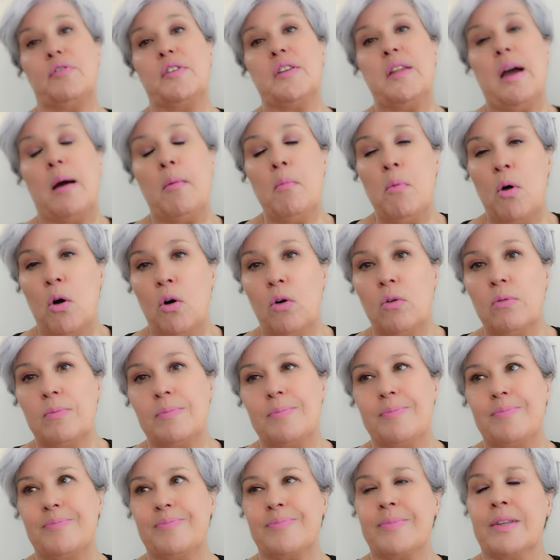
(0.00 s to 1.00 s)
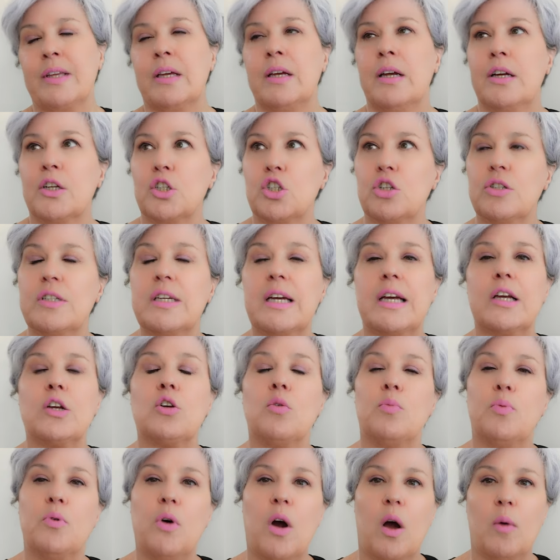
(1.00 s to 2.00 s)
évidemment, je dirais
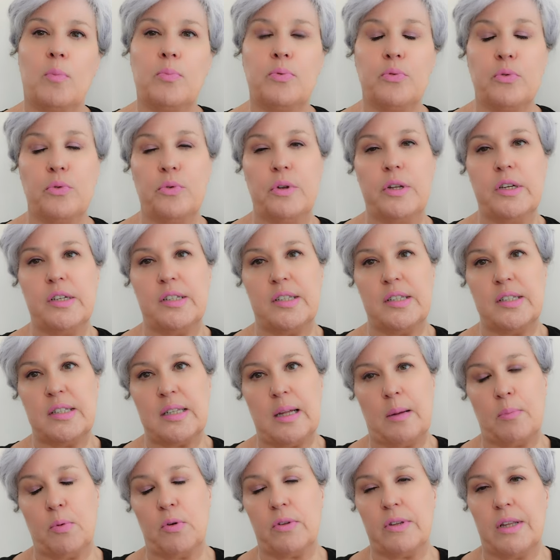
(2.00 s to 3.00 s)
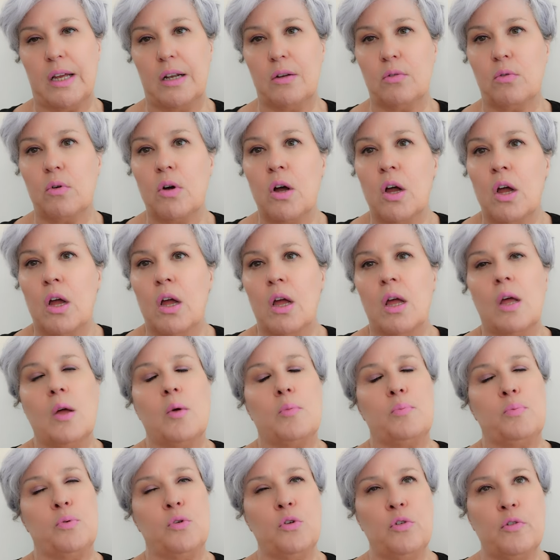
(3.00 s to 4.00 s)
que pour un pull, ici c'est un pantalon,
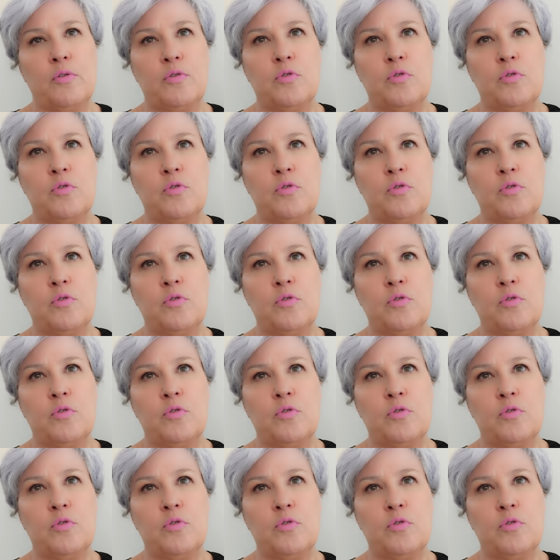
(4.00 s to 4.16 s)
plus